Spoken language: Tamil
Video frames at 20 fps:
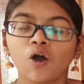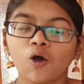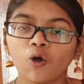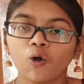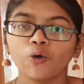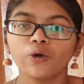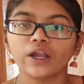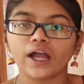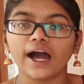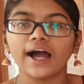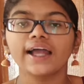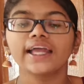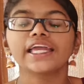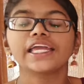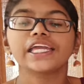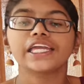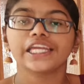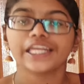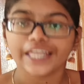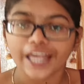ஹூனா
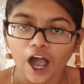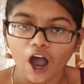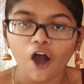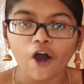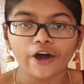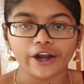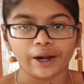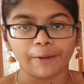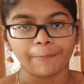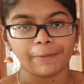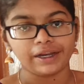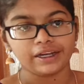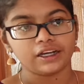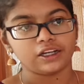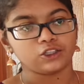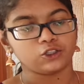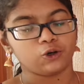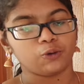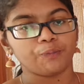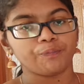யார் அப்படின்னு
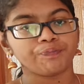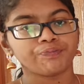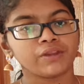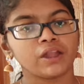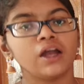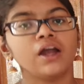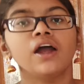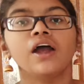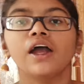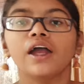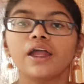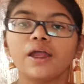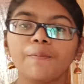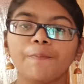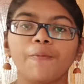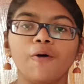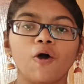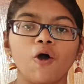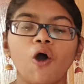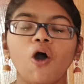அர்த்தம்
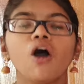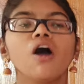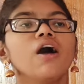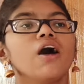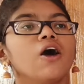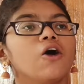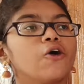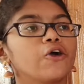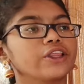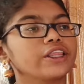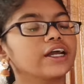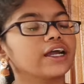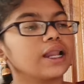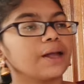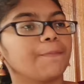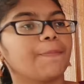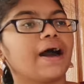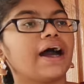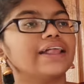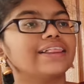இப்போ
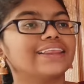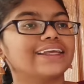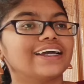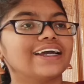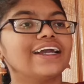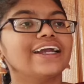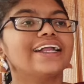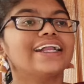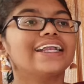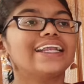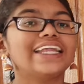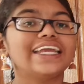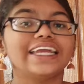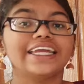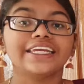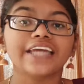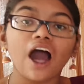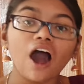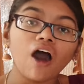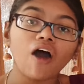ஒருத்தங்களை பார்த்து நீ
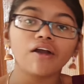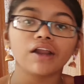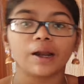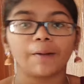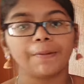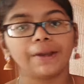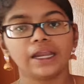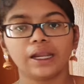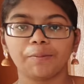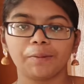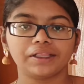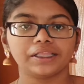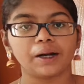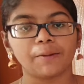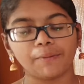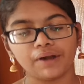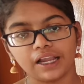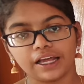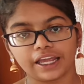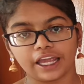யார் அப்படின்னு நம்ம
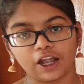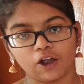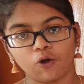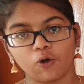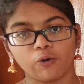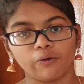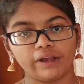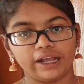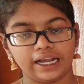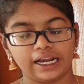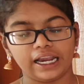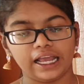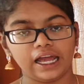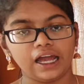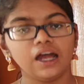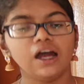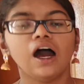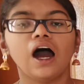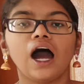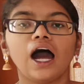தமிழ்ல கேட்கணும்னு
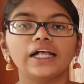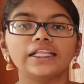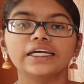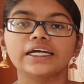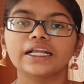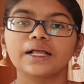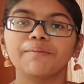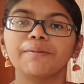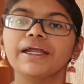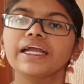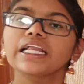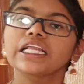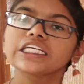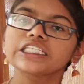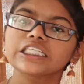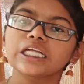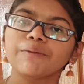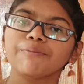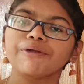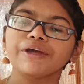வைங்களேன் அதுக்கு நம்ம
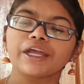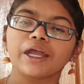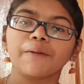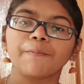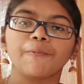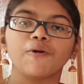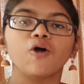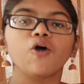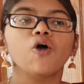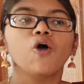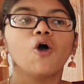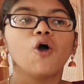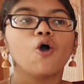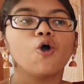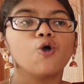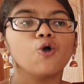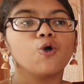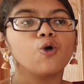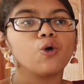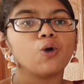இங்கிலீஷ்ல எப்படி கேட்போம்
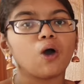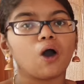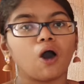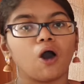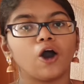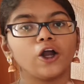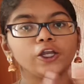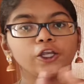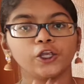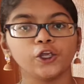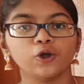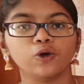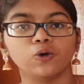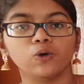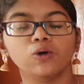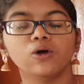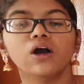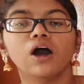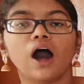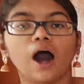ஹூ ஆர் யூ
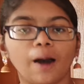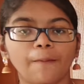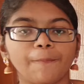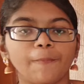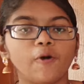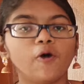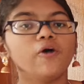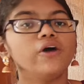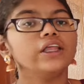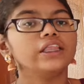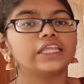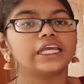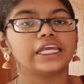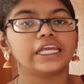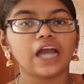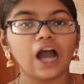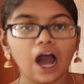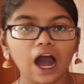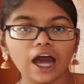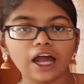அப்போ இந்த
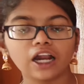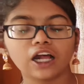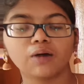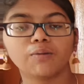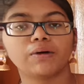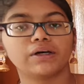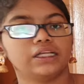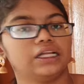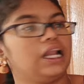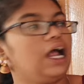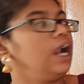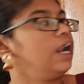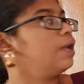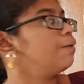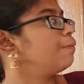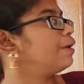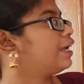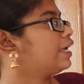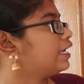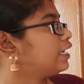யாருக்கு பதிலாக
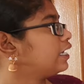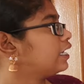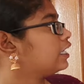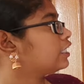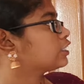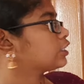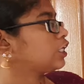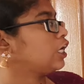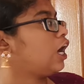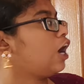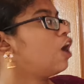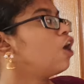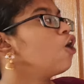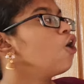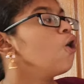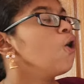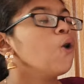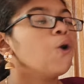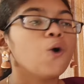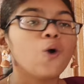நம்ம இங்கிலீஷில்
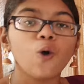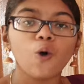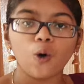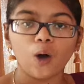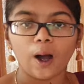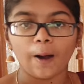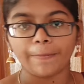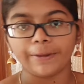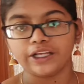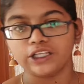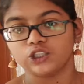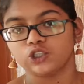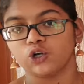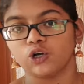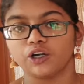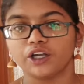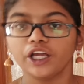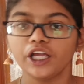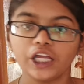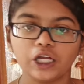ஹூ அப்படின்னு
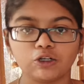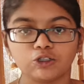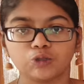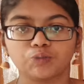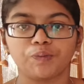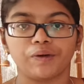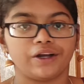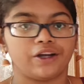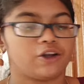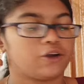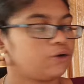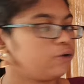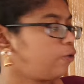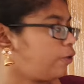சொல்லிட்டு யூஸ் பண்ணுறோம்